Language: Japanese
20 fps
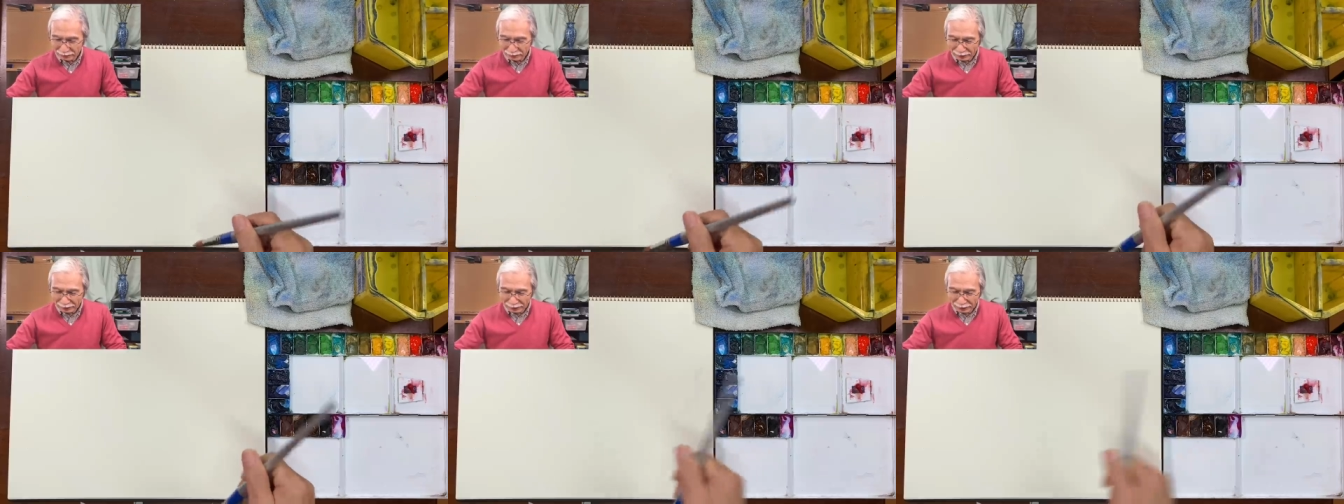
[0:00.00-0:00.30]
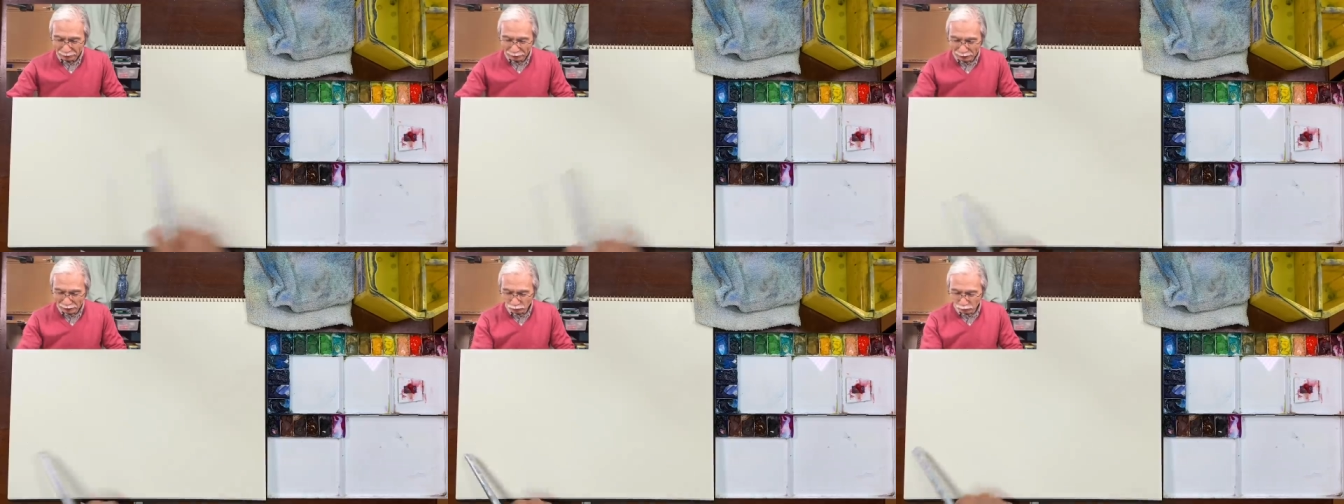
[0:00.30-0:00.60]

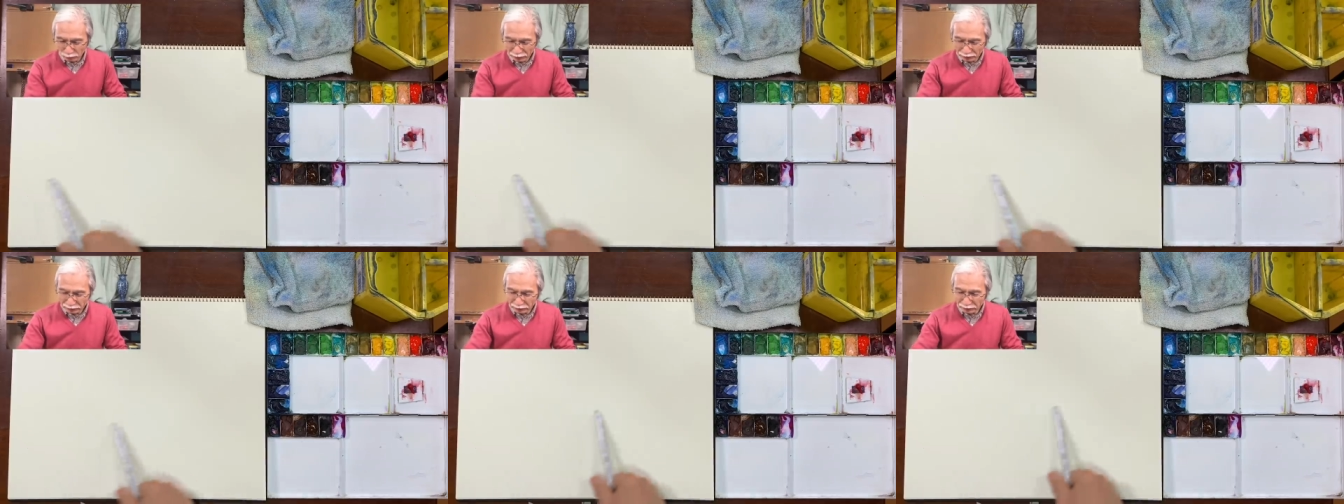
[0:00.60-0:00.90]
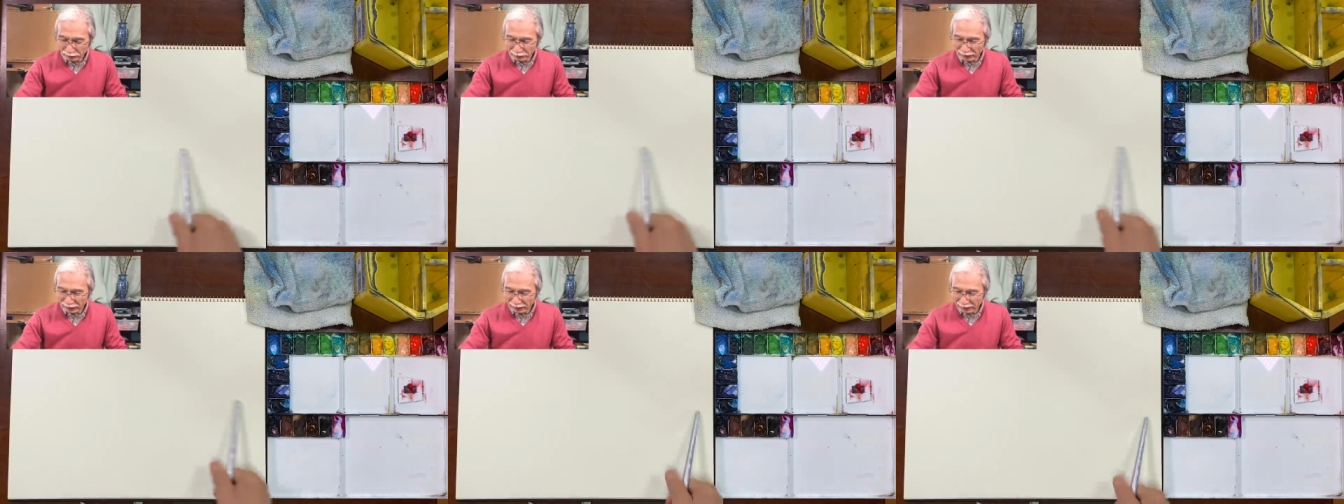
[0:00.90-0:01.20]
えー、まあ、ここに
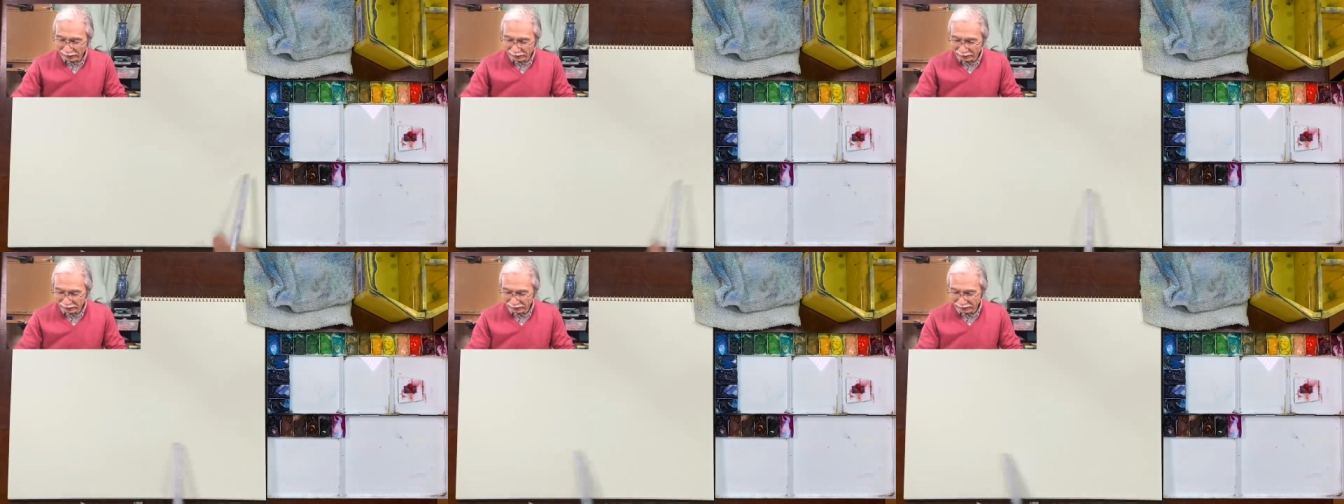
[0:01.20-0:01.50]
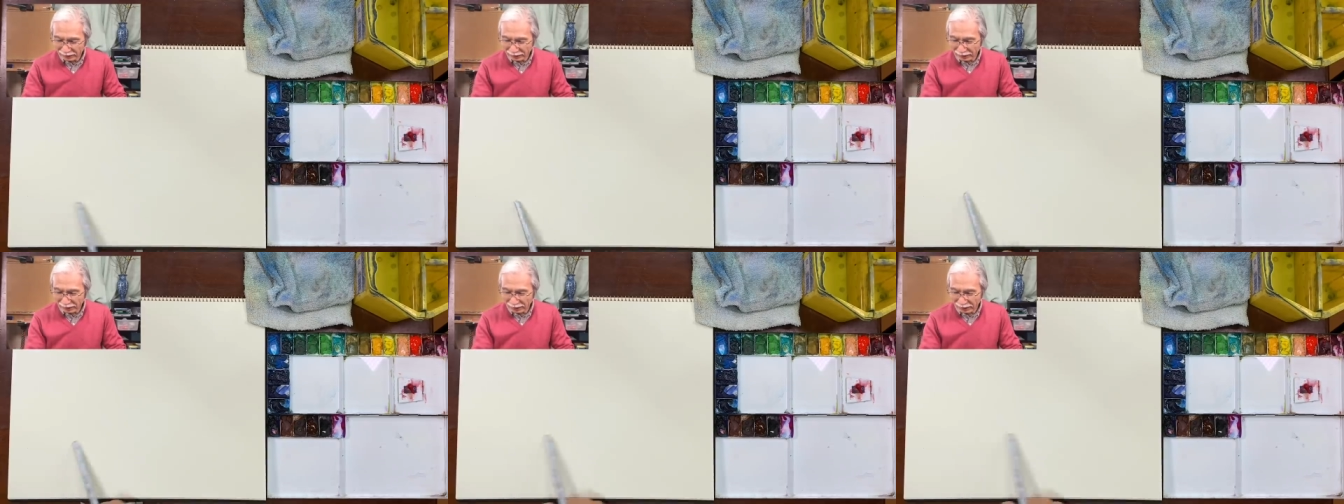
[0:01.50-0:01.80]
風景があっ
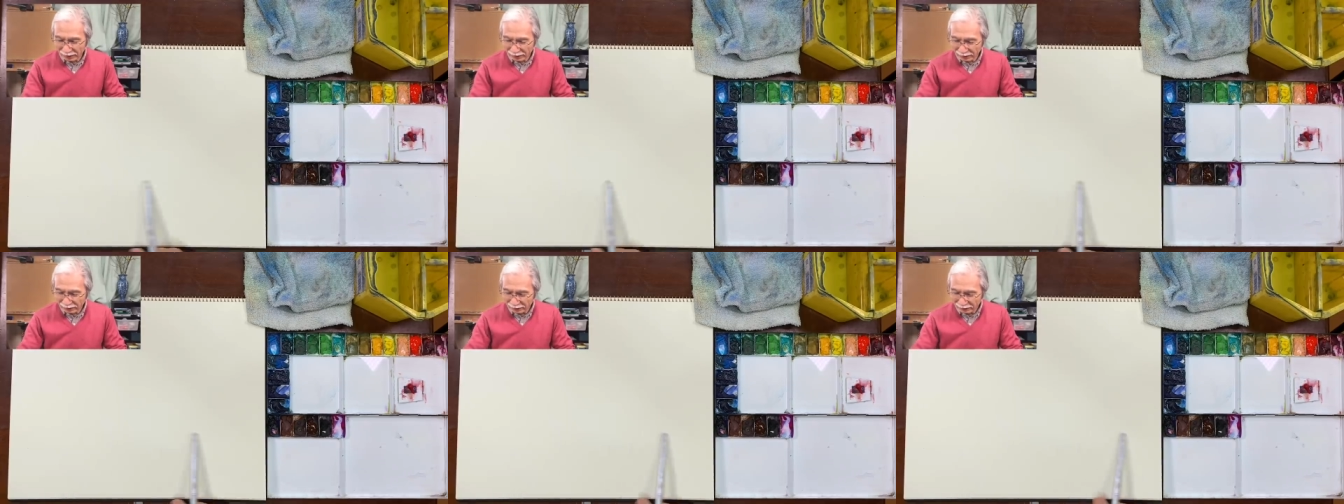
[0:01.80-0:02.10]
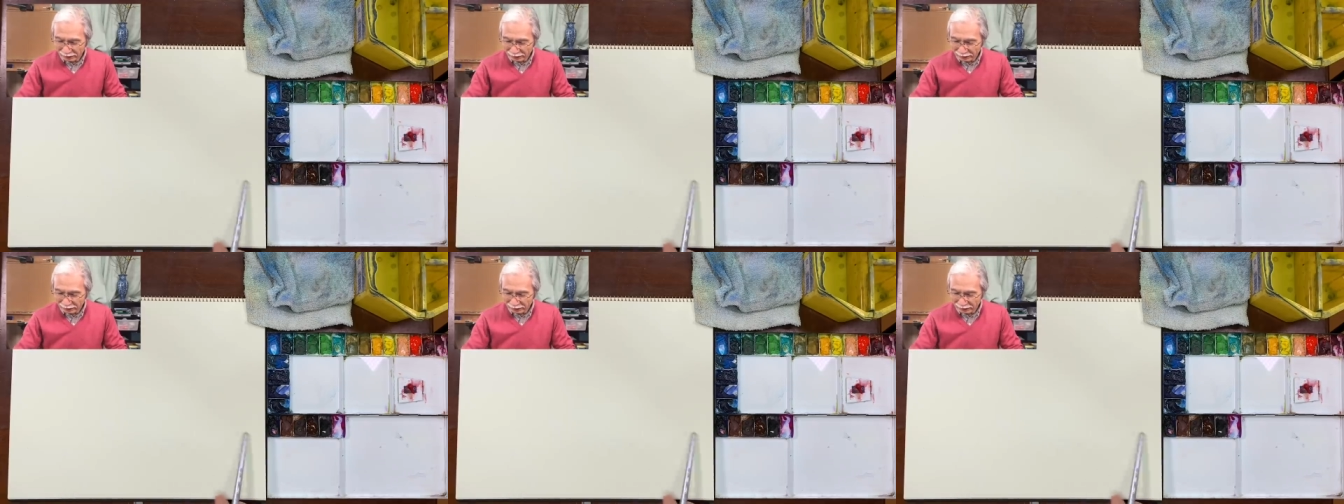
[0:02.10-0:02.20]
て、